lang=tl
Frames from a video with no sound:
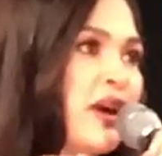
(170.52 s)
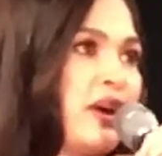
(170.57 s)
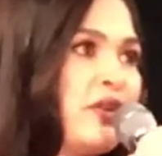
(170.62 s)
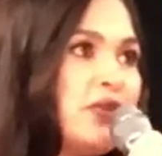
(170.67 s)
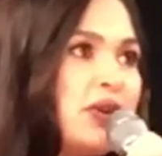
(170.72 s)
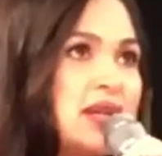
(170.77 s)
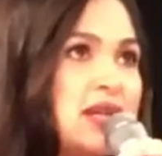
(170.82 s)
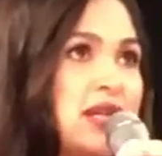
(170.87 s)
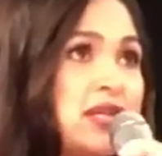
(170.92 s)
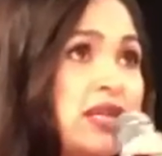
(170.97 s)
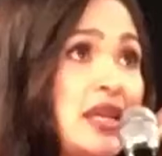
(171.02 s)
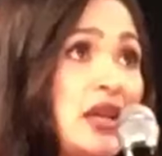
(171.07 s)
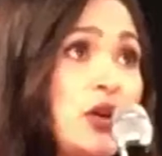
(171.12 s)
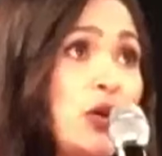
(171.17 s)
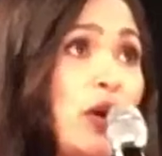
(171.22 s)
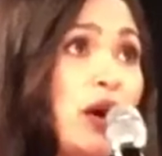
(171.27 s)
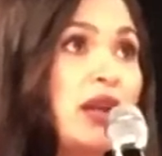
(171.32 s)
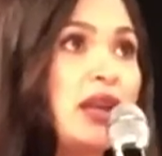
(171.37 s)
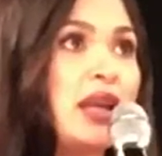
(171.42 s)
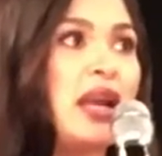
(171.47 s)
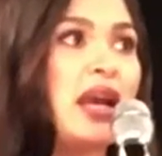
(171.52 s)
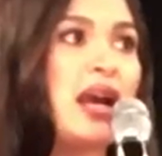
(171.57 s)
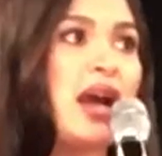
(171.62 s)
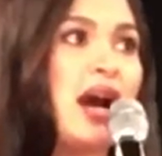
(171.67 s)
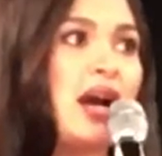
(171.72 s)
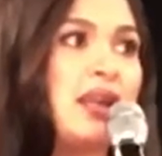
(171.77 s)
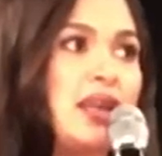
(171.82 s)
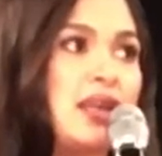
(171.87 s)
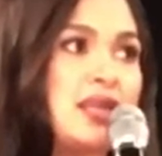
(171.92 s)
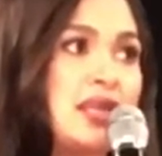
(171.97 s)
five kasi si Johan
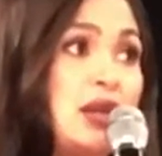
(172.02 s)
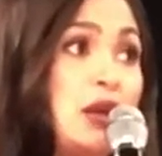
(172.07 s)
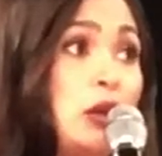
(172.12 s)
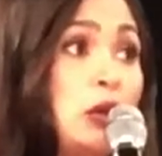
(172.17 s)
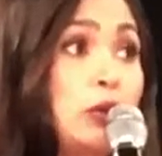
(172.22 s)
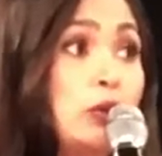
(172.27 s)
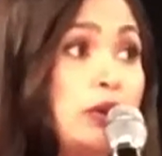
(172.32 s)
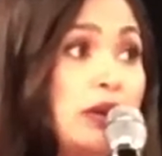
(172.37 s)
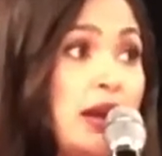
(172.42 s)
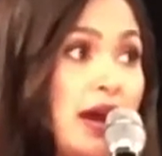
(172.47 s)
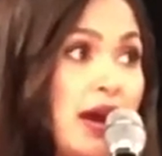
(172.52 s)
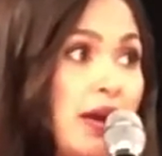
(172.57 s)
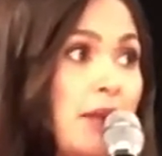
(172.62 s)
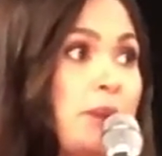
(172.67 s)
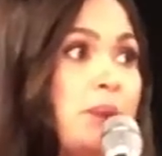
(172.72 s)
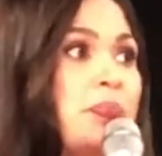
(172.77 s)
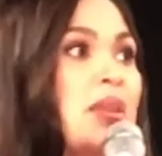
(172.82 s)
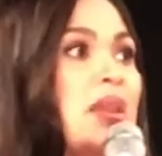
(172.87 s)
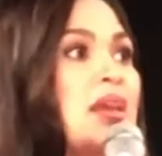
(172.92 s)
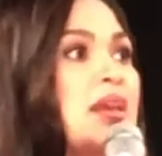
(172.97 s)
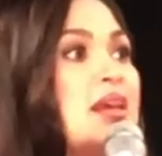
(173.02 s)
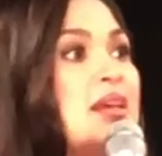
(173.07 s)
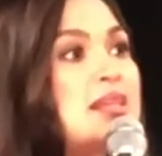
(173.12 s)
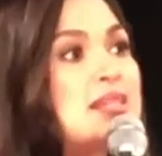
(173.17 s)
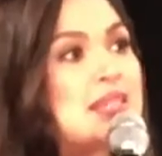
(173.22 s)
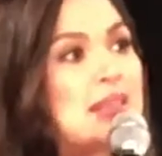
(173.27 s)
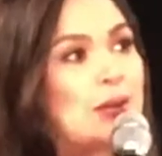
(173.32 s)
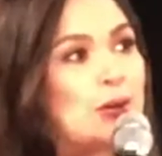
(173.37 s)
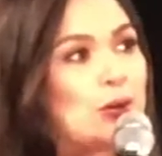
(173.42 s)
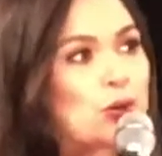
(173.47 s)
nilagaan si Luna.
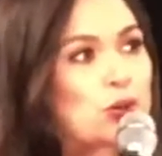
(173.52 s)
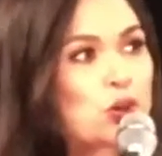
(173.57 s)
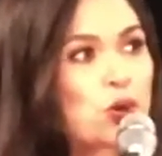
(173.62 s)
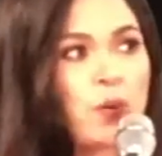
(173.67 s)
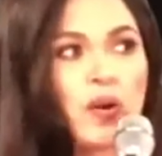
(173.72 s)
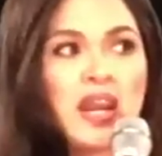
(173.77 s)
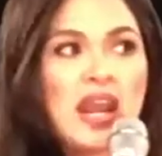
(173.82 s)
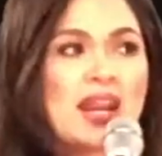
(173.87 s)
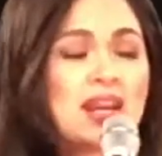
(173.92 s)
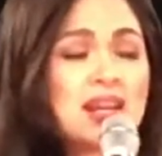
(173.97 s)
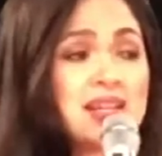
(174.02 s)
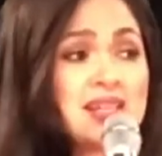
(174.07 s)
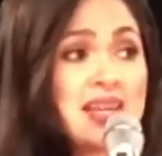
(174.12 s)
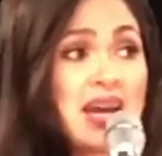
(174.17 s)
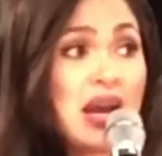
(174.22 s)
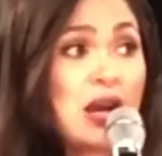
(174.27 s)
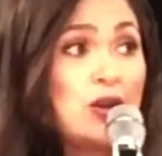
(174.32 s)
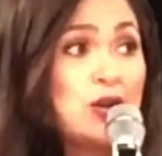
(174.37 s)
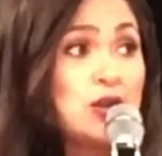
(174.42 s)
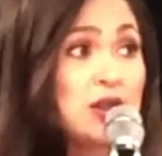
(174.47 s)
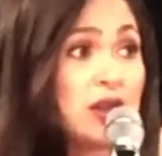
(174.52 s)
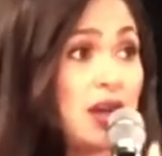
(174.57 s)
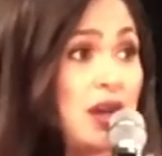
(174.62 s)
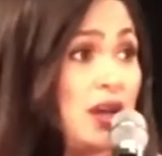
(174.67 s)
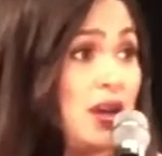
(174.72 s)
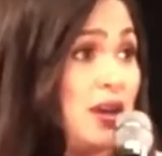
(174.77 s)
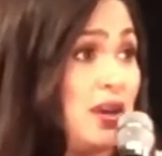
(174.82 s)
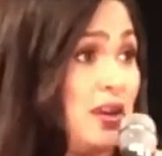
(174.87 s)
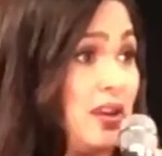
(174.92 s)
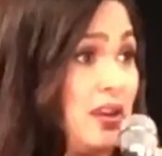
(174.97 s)
Si Lucho wala nang selos
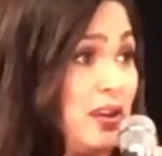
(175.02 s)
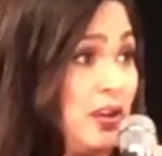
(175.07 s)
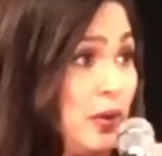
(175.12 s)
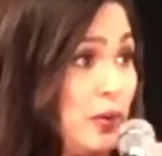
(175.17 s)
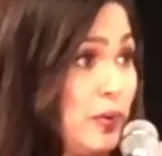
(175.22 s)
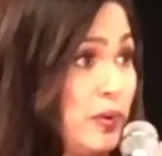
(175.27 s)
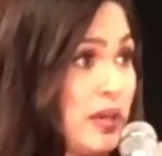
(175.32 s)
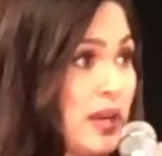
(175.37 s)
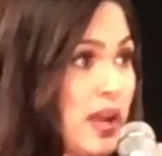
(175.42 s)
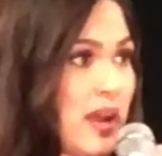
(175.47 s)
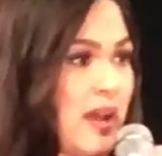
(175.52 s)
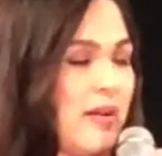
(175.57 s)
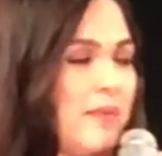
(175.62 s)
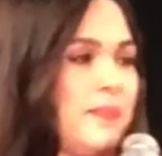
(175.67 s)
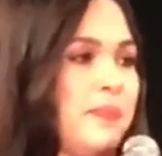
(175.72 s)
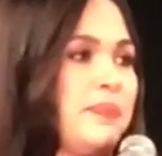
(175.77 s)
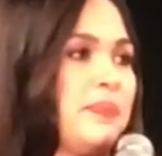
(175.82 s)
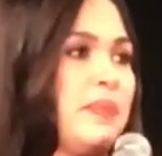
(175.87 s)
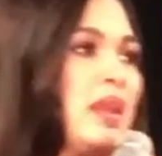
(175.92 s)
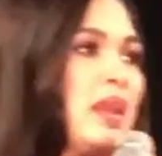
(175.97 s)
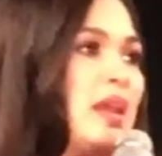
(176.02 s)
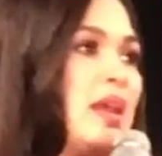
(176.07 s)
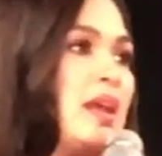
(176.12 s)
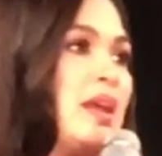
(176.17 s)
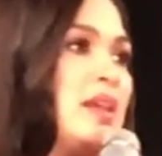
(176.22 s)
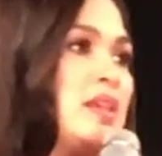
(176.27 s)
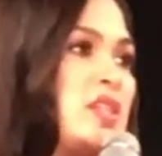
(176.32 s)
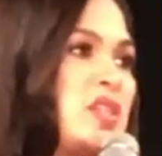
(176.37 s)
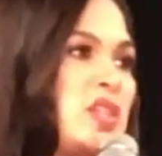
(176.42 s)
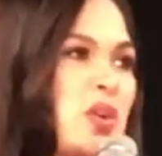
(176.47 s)
kay Luna.
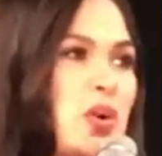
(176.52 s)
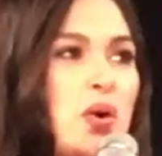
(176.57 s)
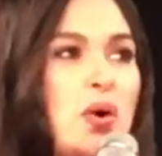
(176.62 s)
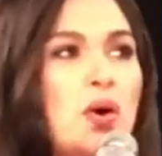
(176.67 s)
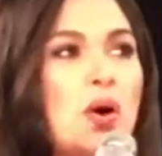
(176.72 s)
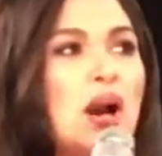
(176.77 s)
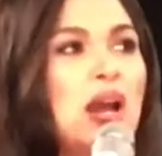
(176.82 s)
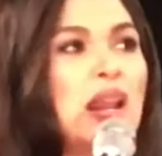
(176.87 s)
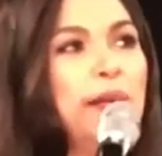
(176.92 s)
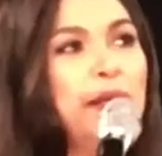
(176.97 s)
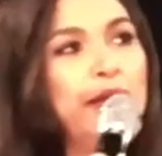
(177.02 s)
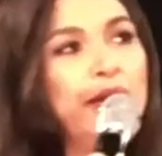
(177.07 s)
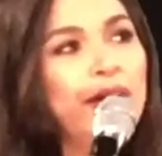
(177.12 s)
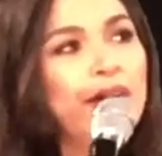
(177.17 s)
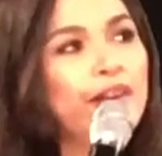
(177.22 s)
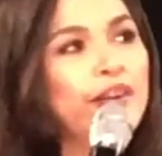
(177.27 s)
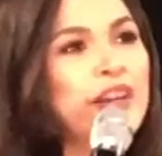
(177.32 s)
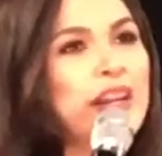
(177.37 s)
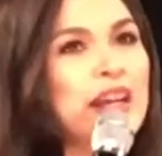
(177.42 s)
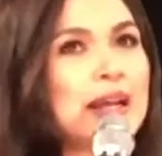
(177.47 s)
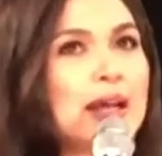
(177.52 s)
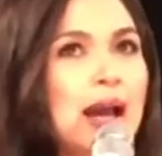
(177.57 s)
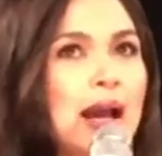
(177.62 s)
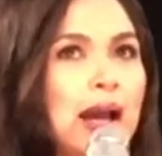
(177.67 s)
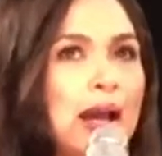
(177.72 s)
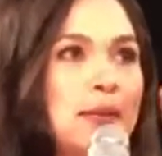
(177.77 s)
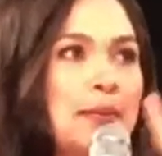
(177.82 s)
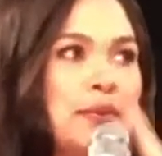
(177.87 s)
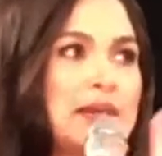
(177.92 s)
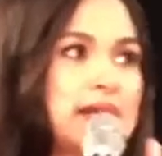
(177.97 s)
So, alam mo yon yung
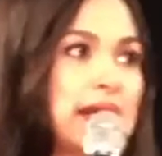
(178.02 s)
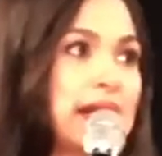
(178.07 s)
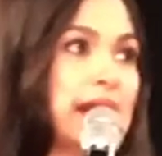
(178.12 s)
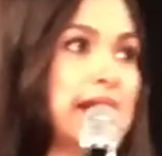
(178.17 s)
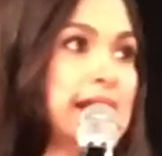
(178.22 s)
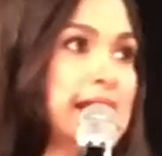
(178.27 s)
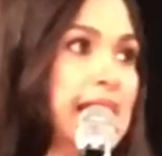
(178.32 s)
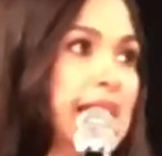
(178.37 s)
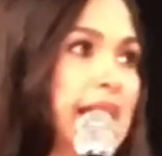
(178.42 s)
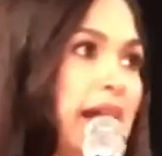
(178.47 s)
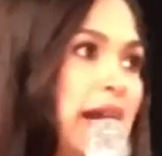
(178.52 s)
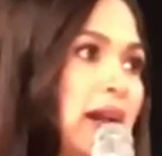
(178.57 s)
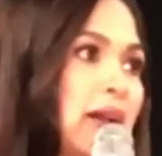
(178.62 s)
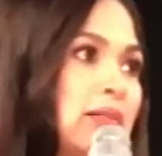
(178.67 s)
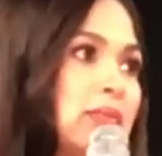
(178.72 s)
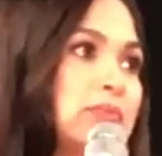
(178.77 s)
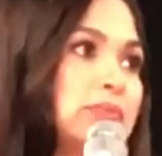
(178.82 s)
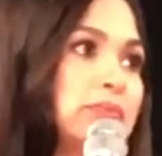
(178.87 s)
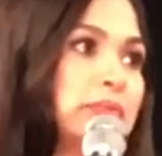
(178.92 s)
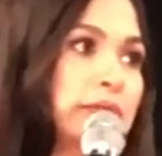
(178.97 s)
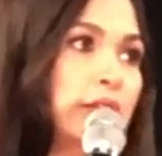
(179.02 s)
nagkakamisan na silang,